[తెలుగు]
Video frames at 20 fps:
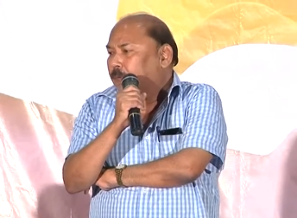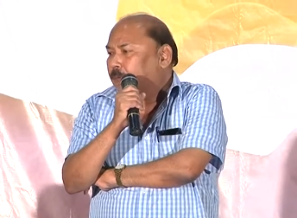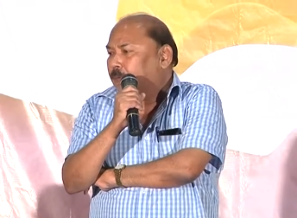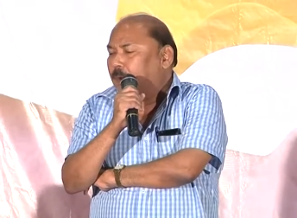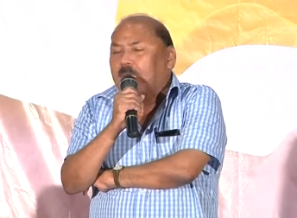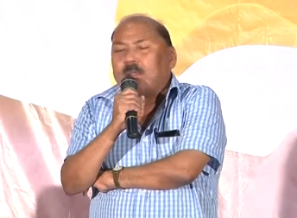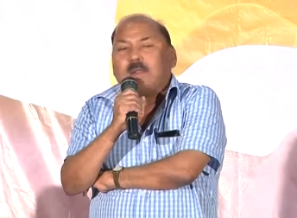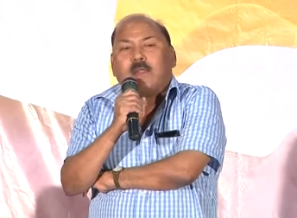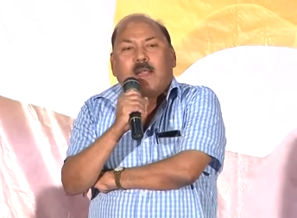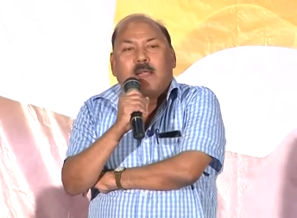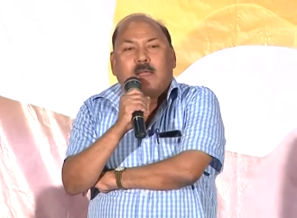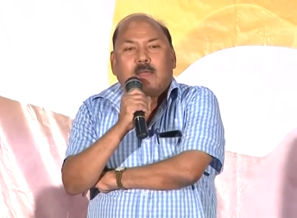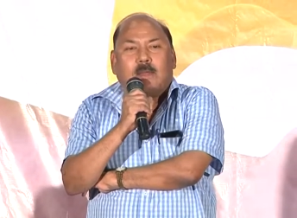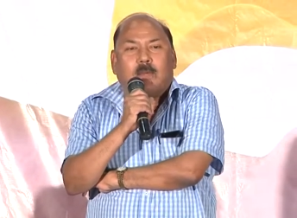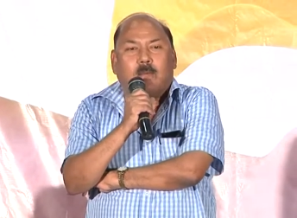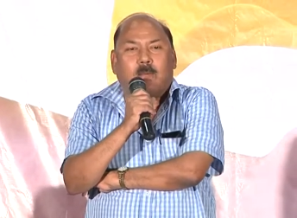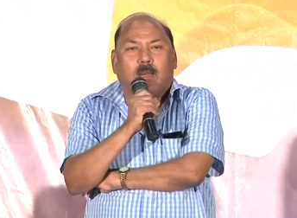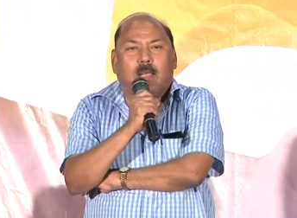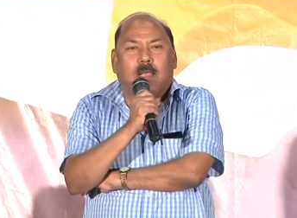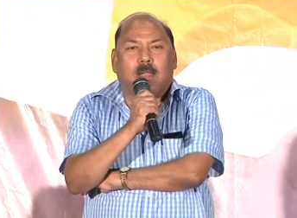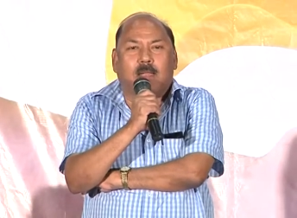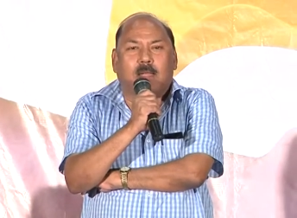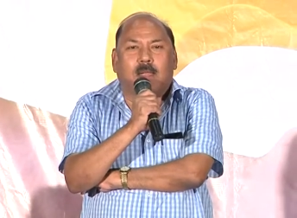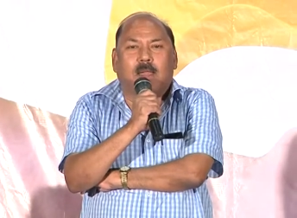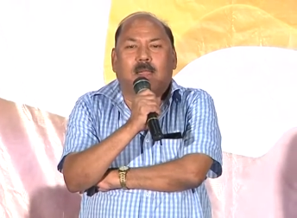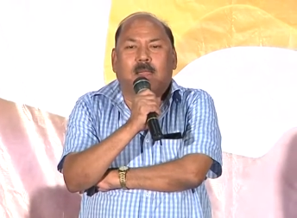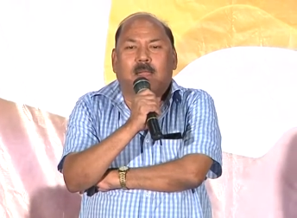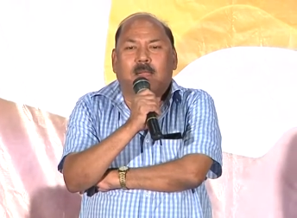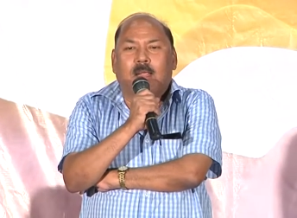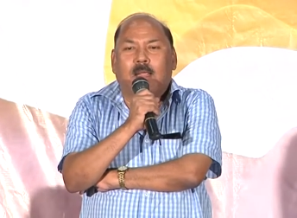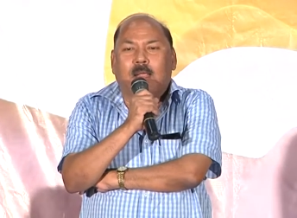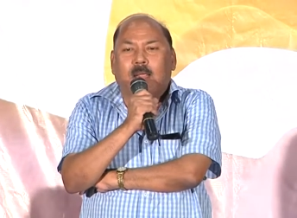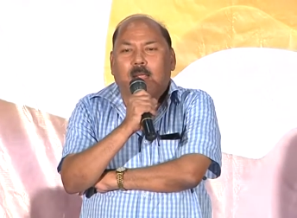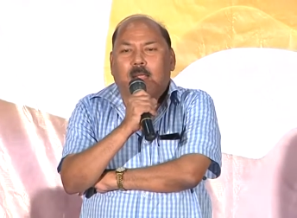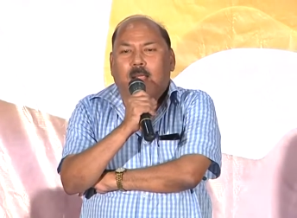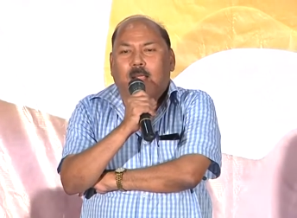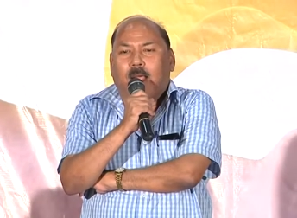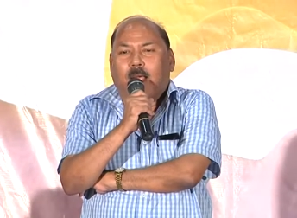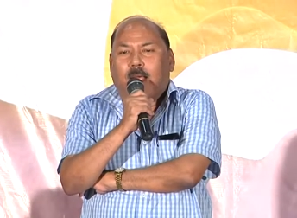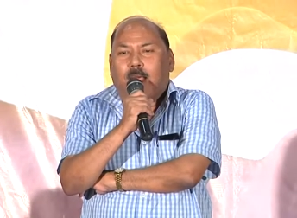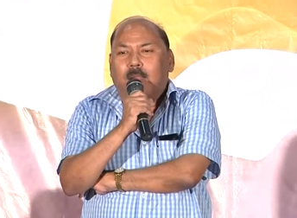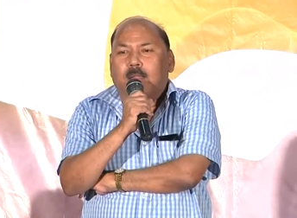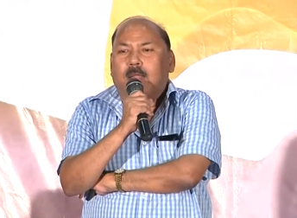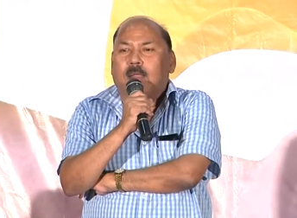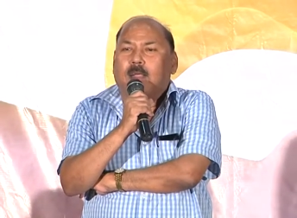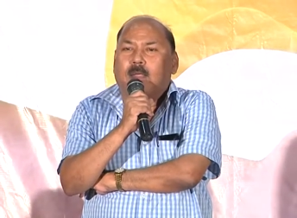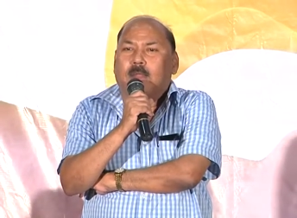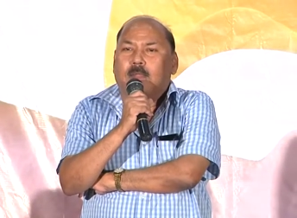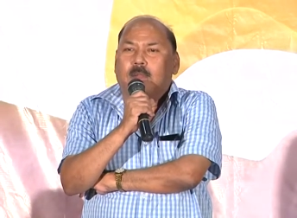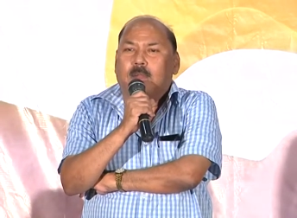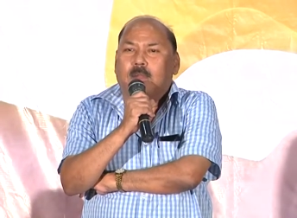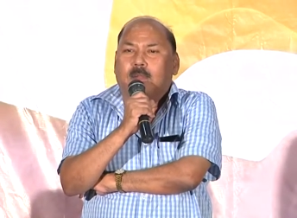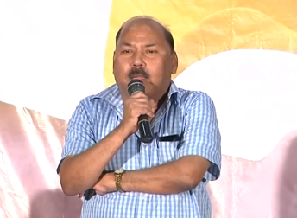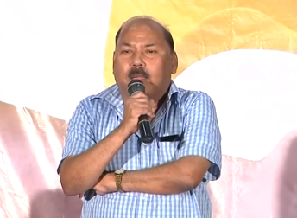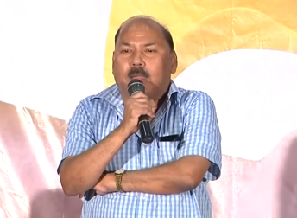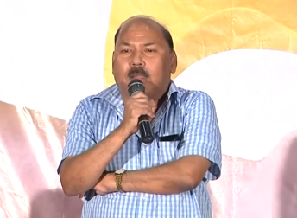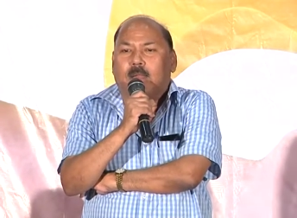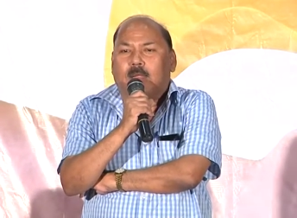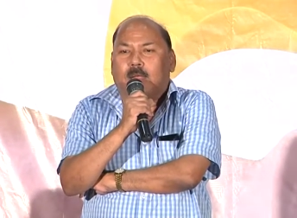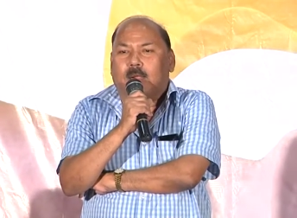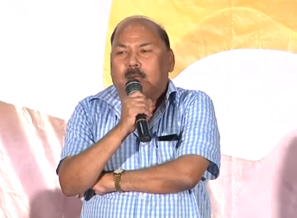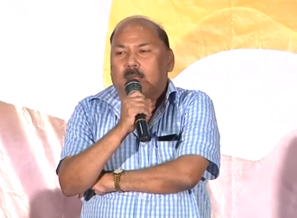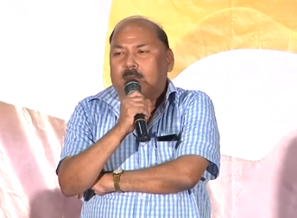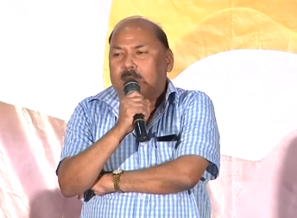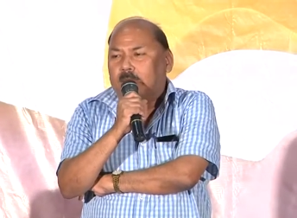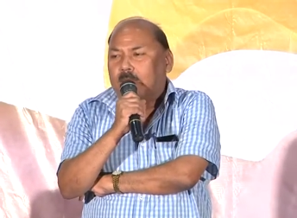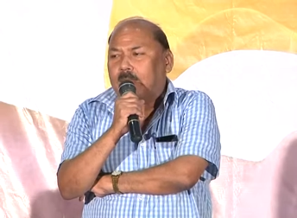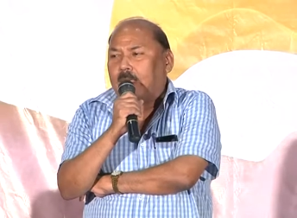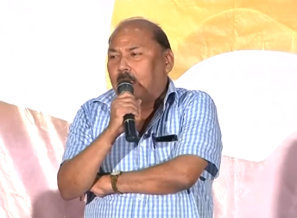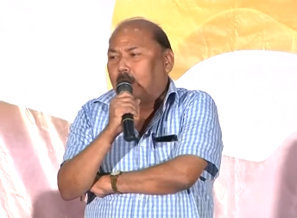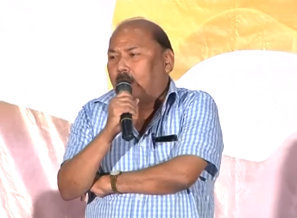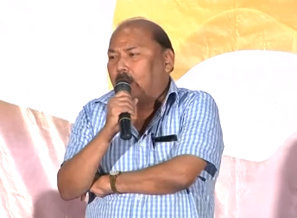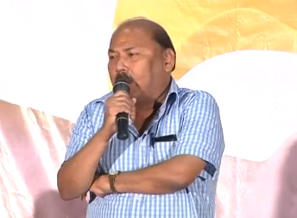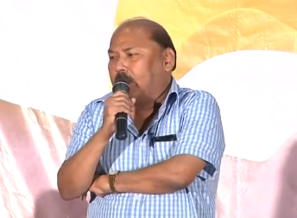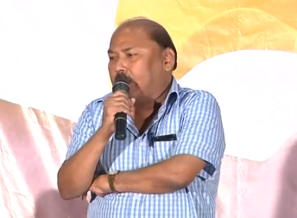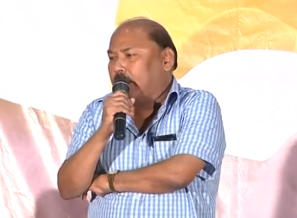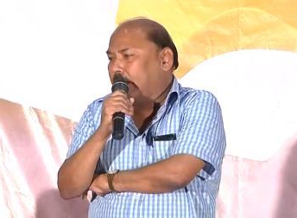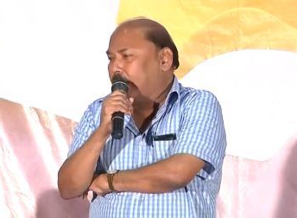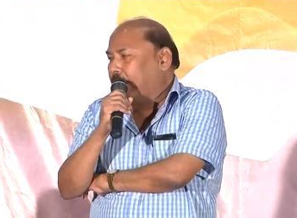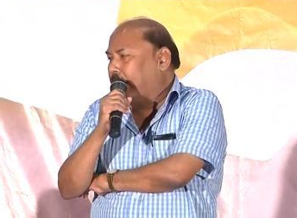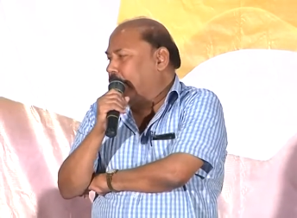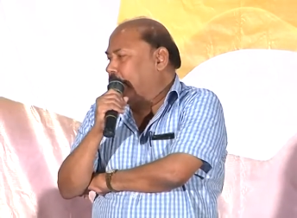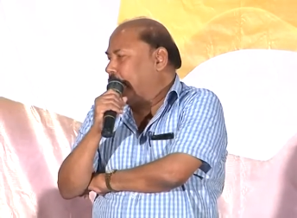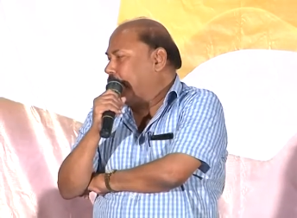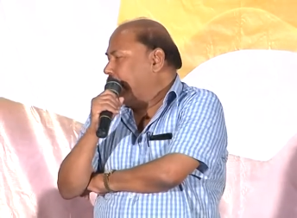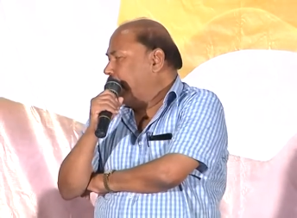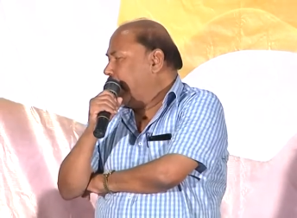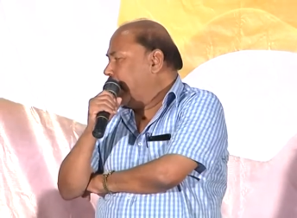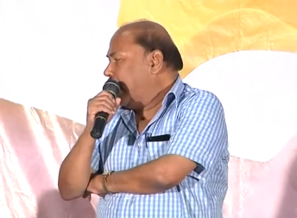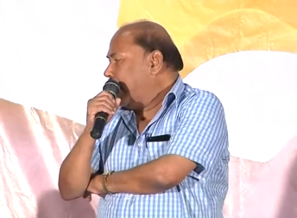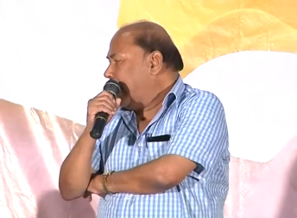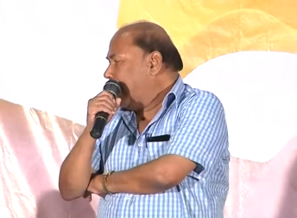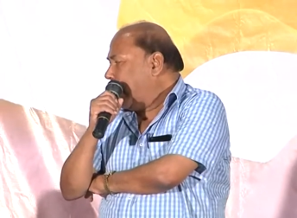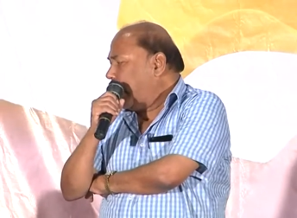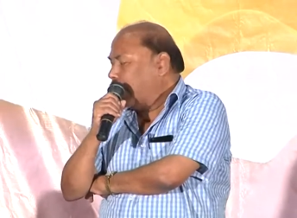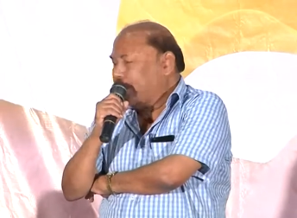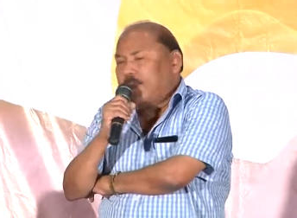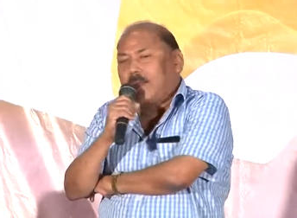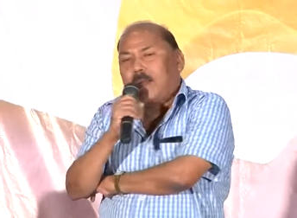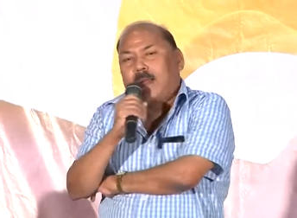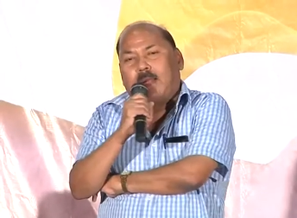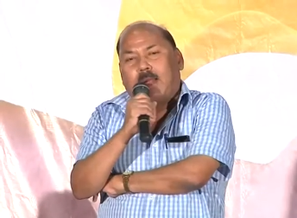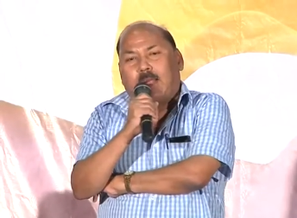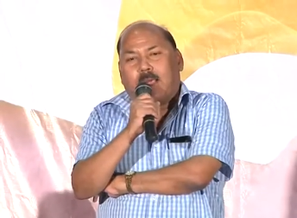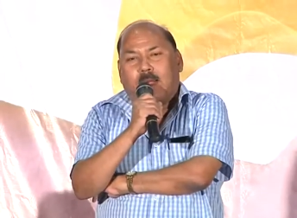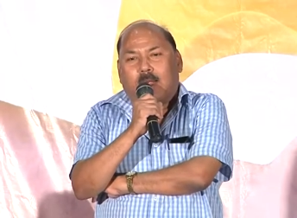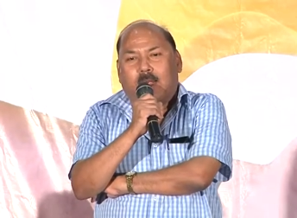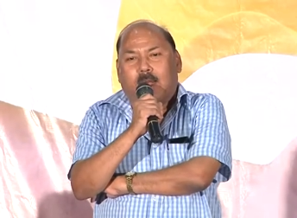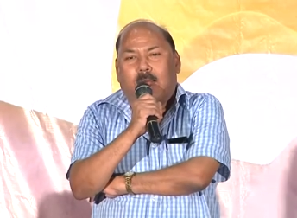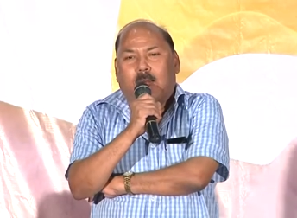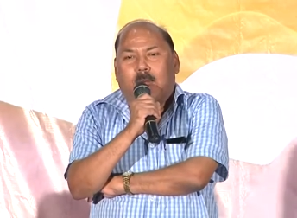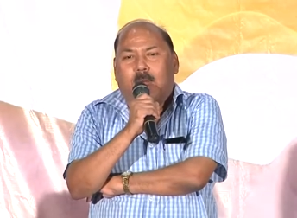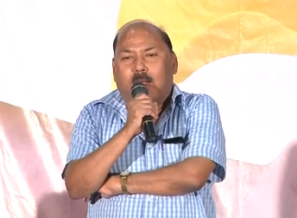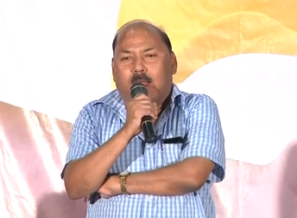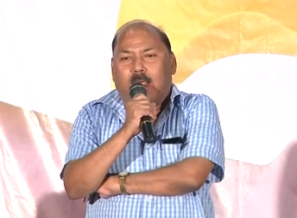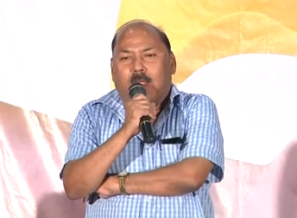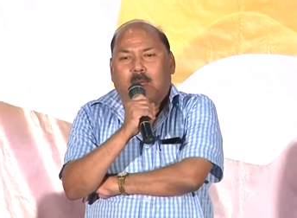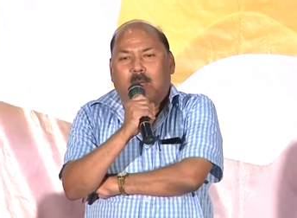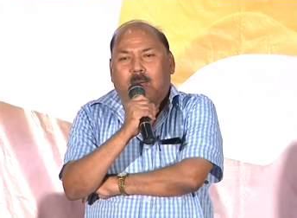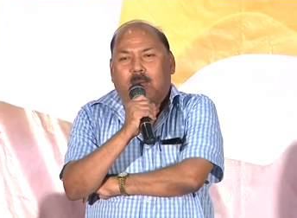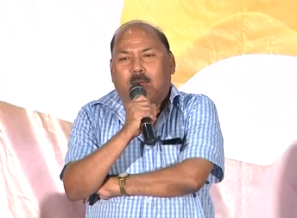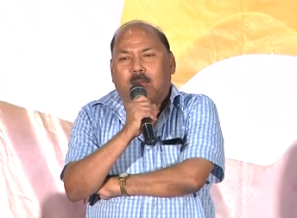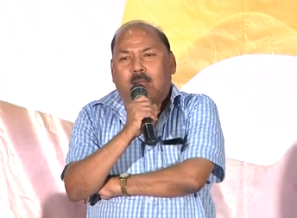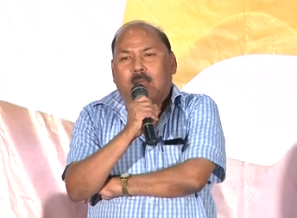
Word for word: ఫ్యాసినేషన్ ఉండేది అది తీరింది కనుక సీతాకోవచ్చులకి అసిస్టెంట్ డైరెక్టర్గా వెళ్ళాను